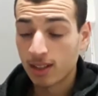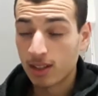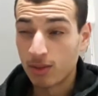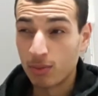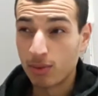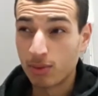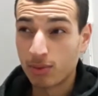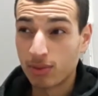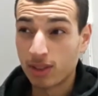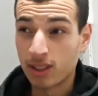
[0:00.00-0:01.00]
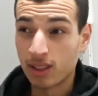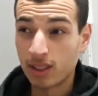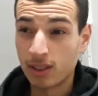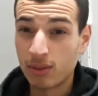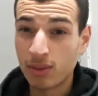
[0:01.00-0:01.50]
Je me suis couché
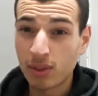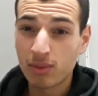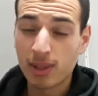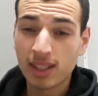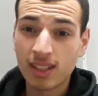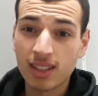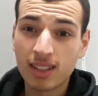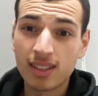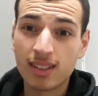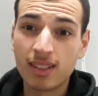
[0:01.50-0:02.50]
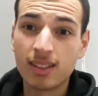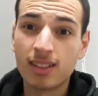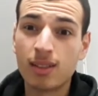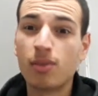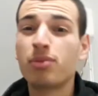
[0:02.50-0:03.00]
à 1h du matin
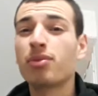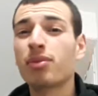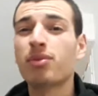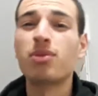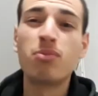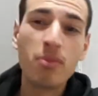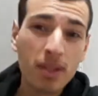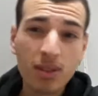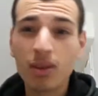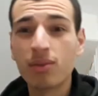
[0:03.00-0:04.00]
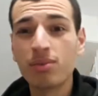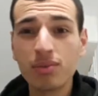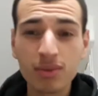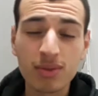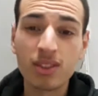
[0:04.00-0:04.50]
et le temps que je me mette en
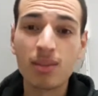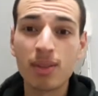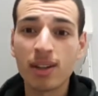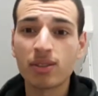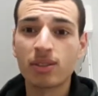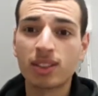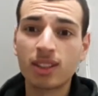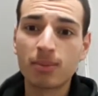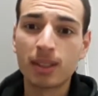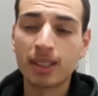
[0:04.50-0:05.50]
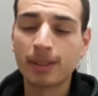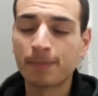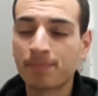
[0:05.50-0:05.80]
route, je l'ai bien ressenti ce matin.